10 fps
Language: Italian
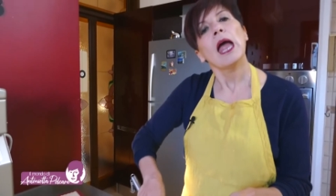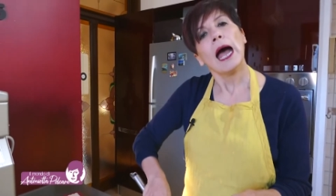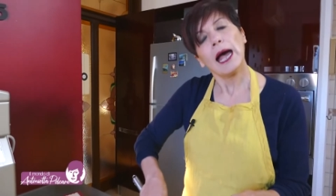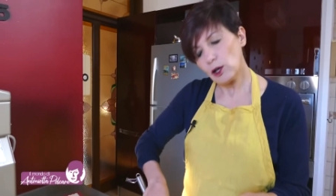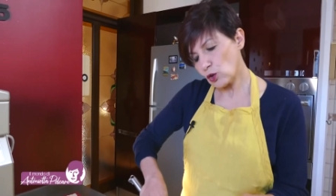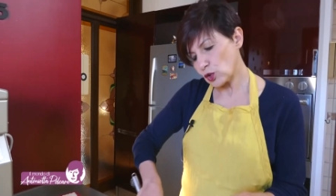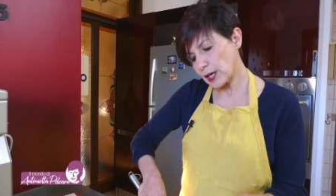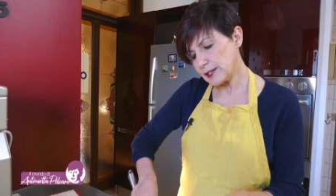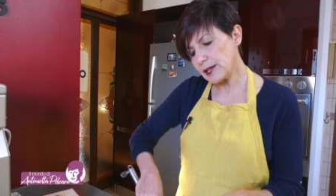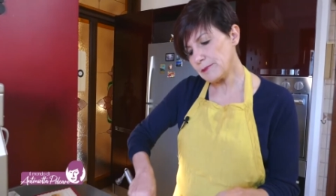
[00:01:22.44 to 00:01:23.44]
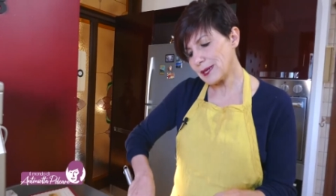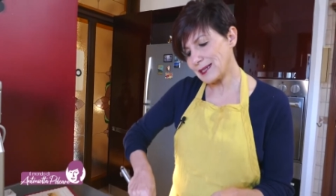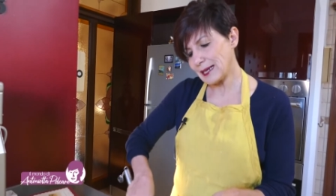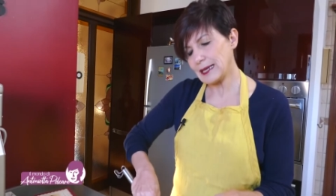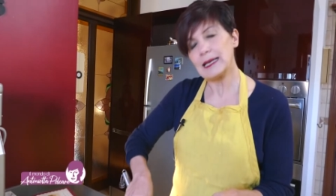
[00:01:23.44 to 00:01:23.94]
Allora, io e
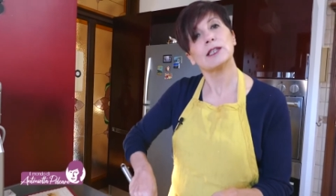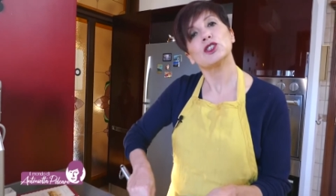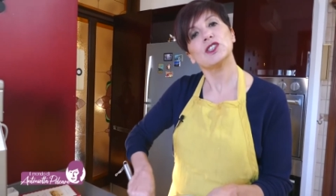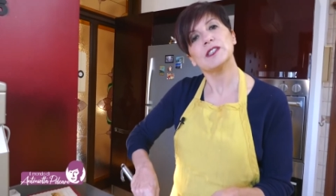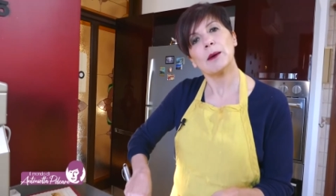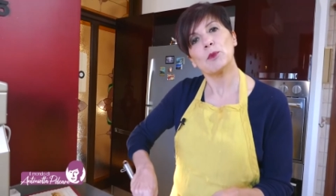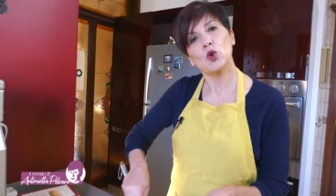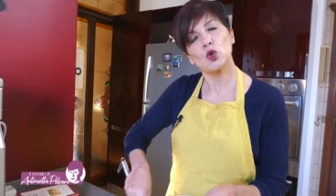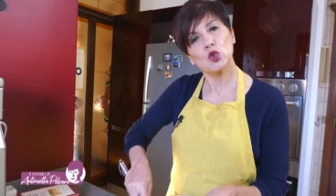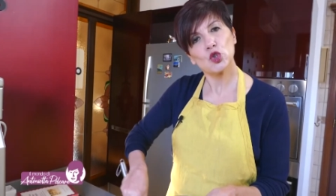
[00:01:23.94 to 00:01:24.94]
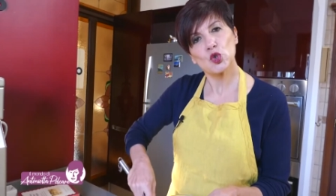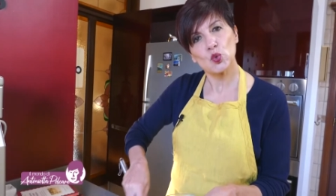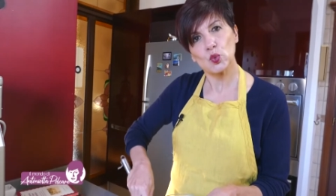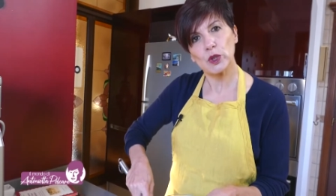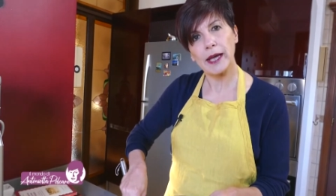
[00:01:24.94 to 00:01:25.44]
Mariella ci siamo
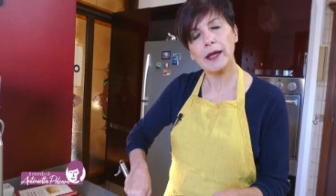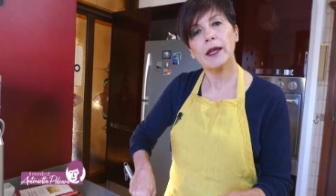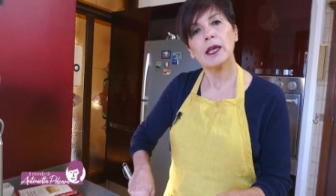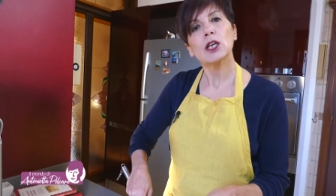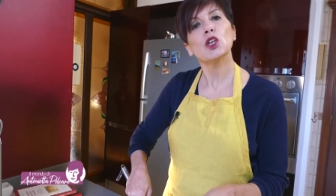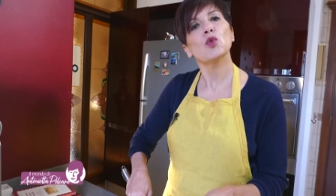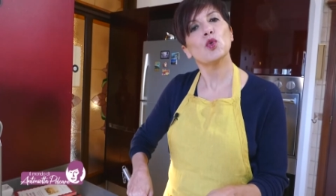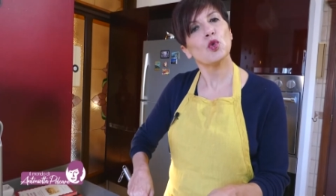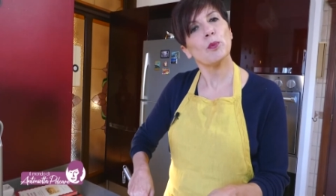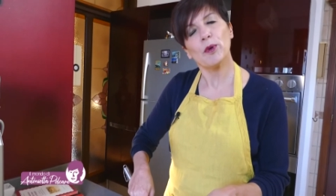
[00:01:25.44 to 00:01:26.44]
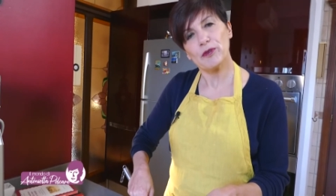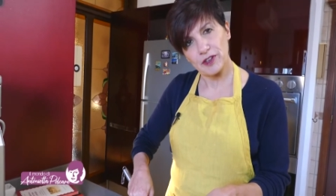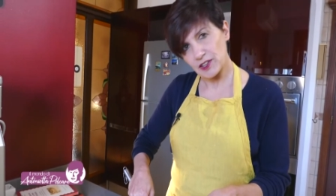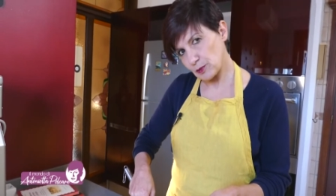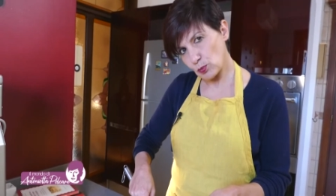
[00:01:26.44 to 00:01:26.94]
conosciute in un gruppo
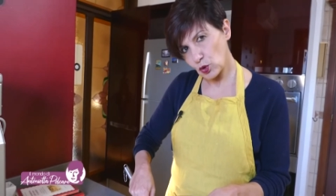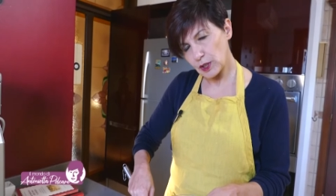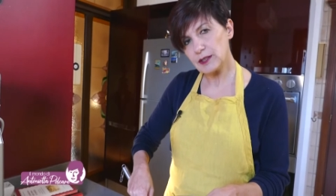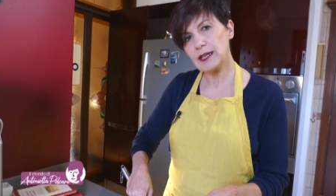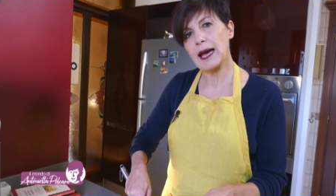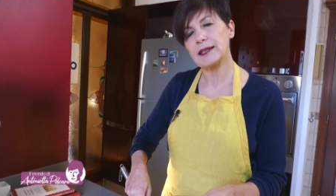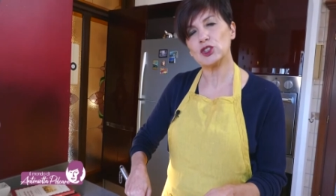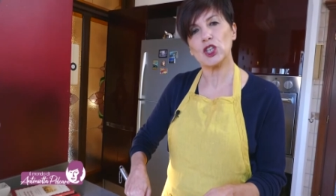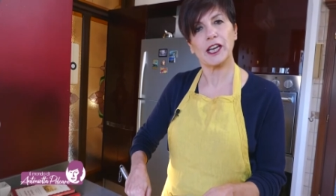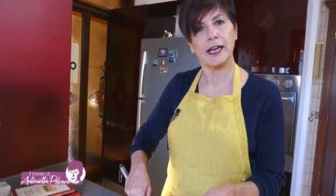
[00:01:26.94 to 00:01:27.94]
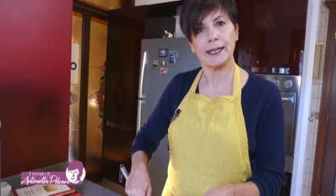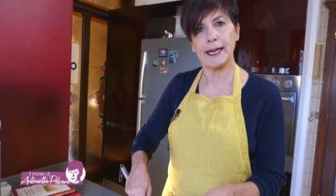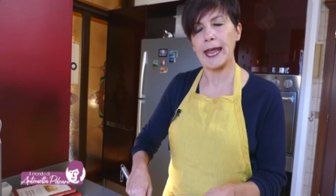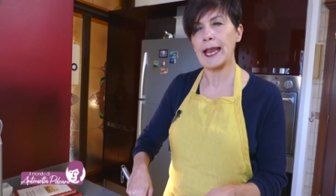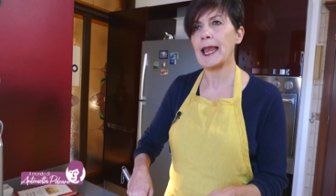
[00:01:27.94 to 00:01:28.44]
Facebook di Anice e
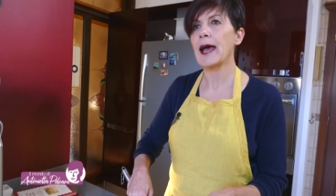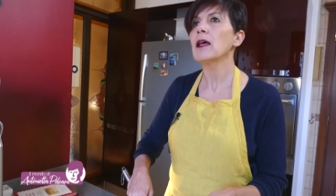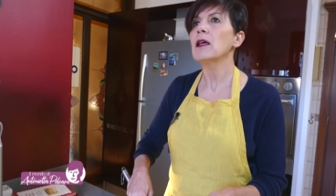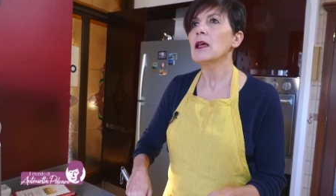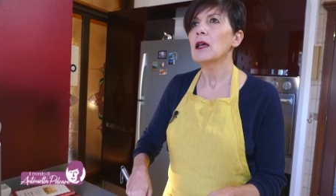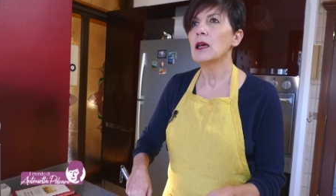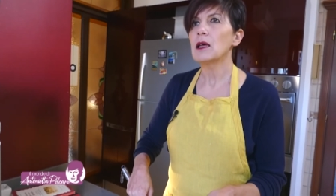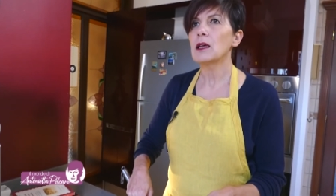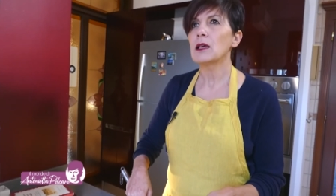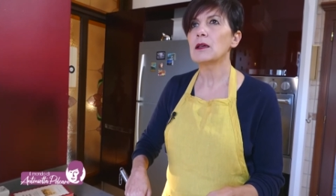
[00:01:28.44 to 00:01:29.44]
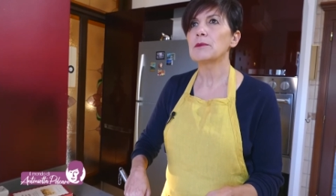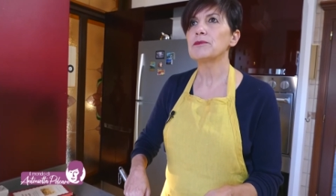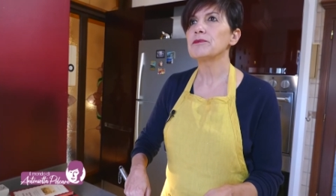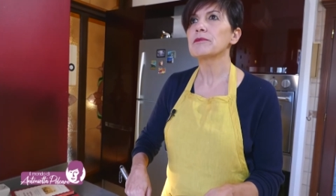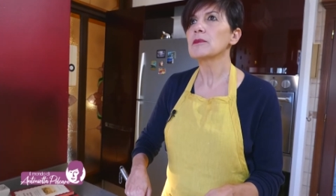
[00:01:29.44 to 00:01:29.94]
Cannella
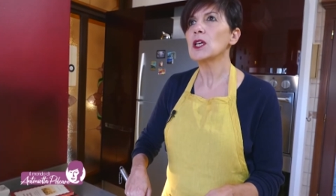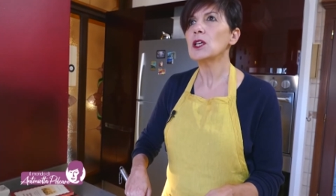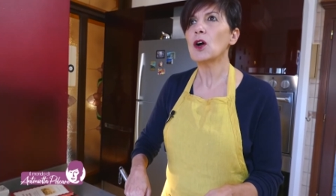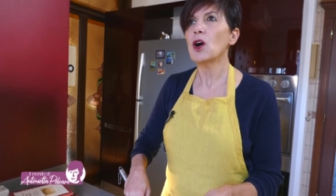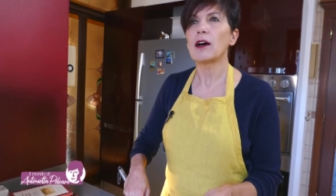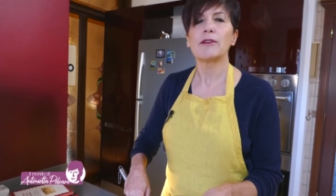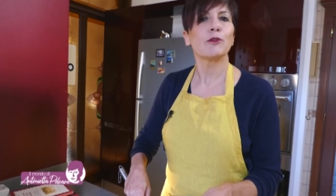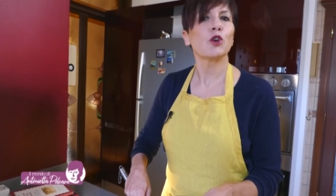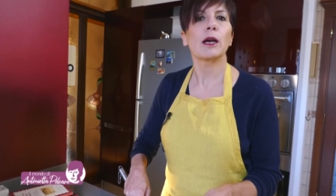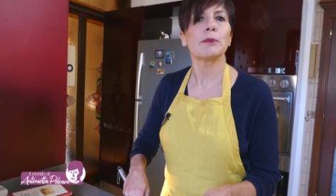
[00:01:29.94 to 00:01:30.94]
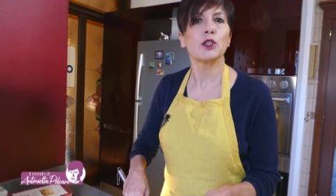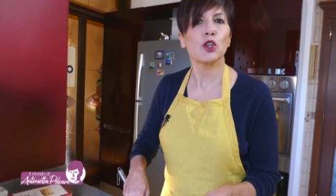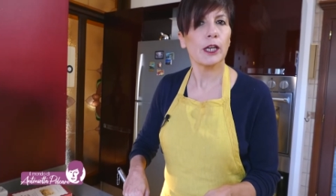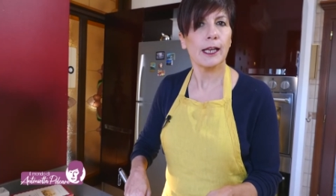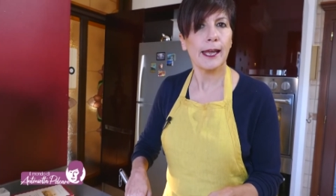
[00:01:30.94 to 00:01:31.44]
Ehm, io avevo
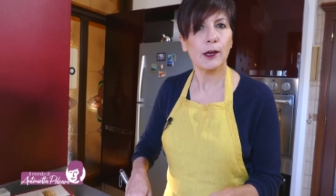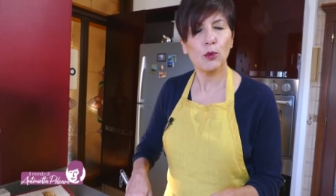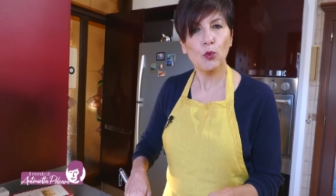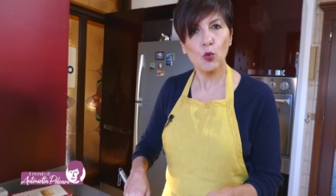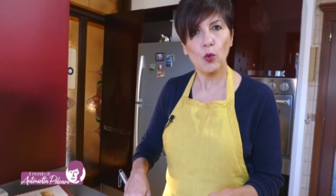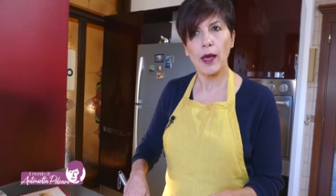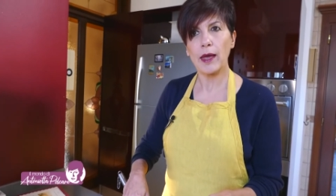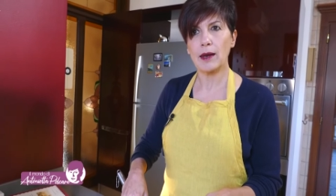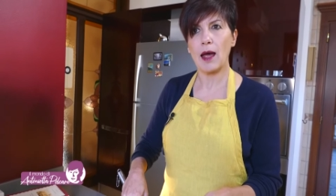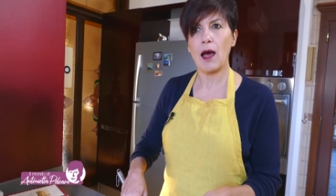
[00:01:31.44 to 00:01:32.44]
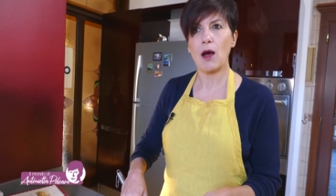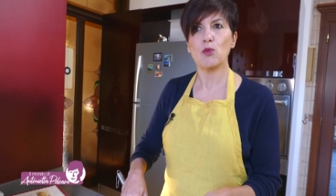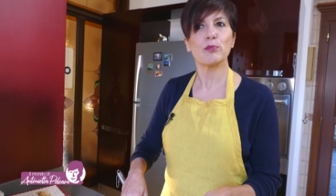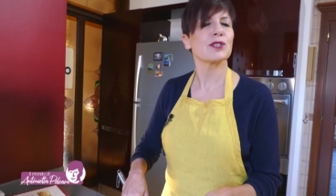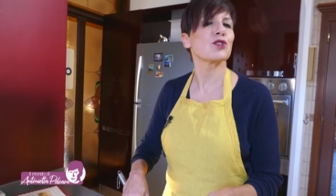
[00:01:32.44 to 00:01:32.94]
capito che lei comunque era
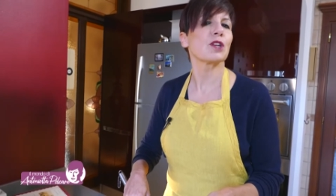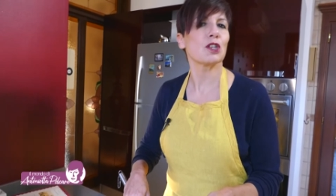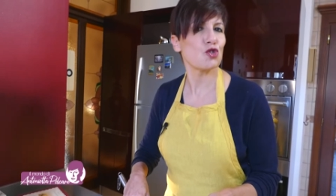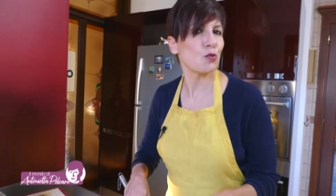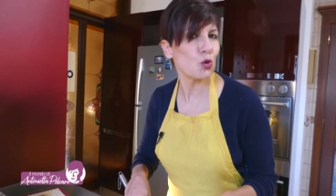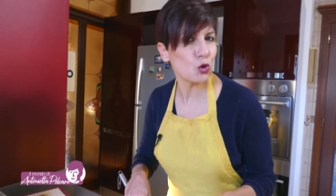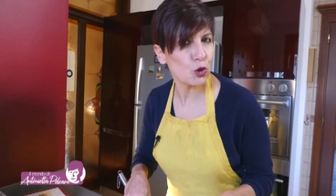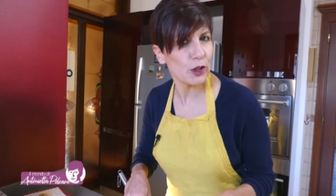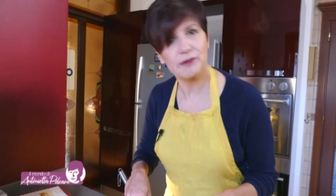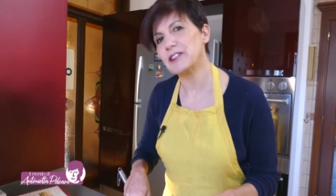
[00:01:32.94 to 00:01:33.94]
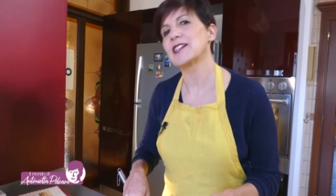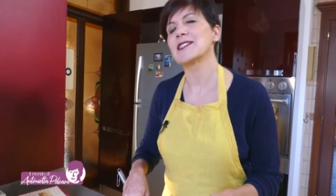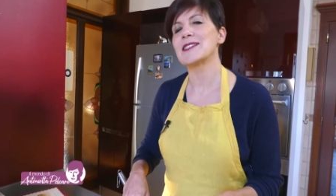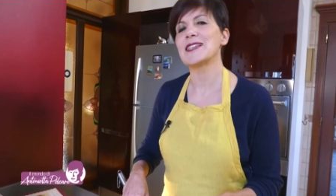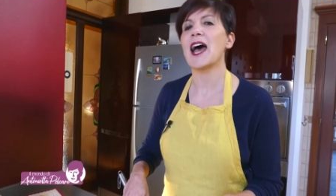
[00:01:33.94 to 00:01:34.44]
un personaggio molto
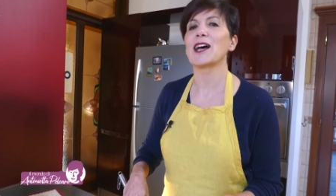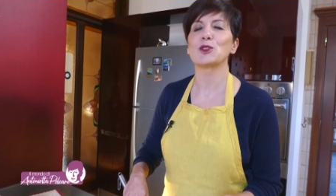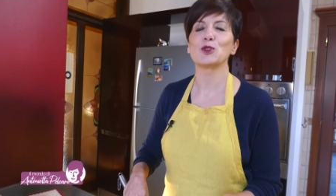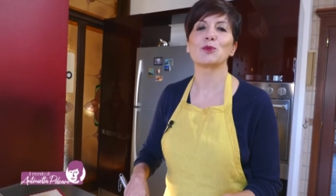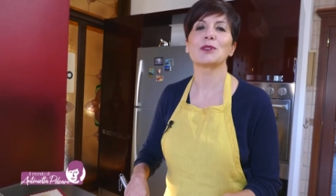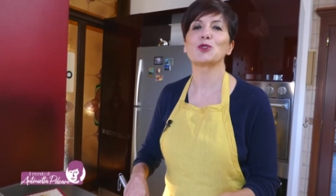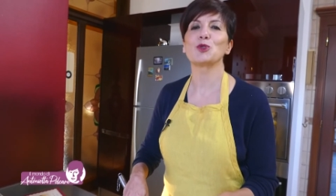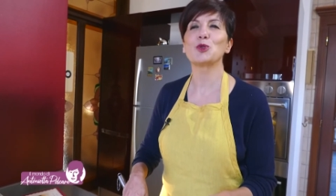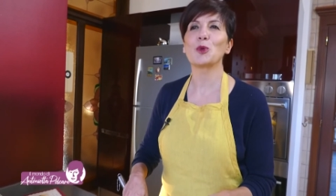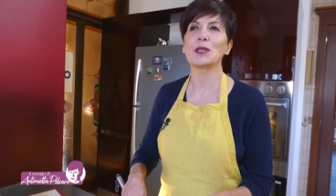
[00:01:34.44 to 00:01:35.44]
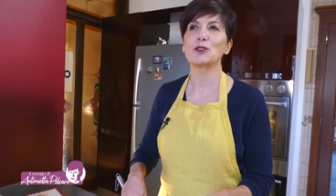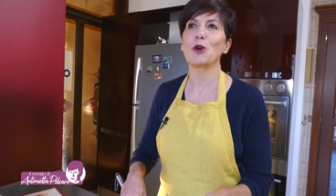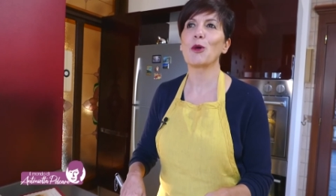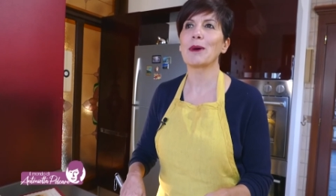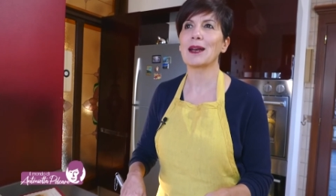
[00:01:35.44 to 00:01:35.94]
referenziato, soprattutto
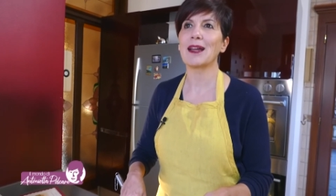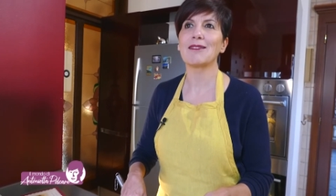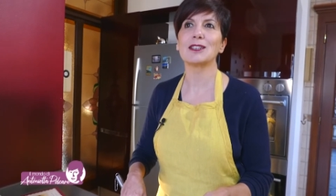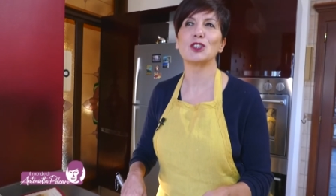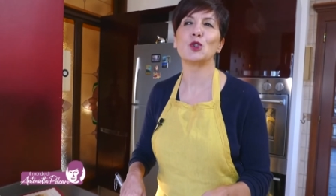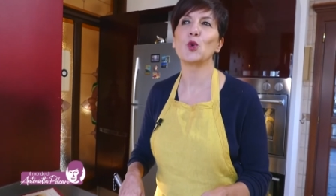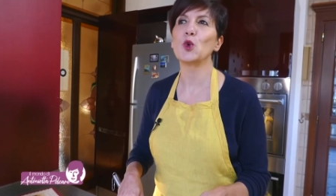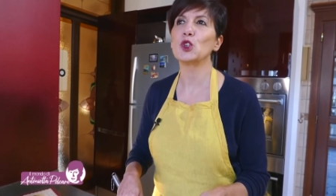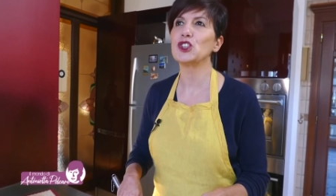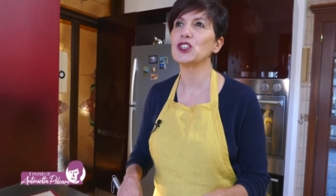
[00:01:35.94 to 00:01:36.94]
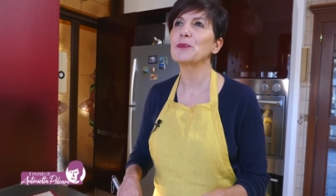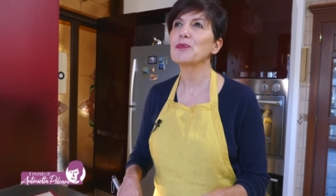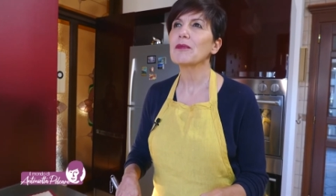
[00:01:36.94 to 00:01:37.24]
quando parlava di dolci.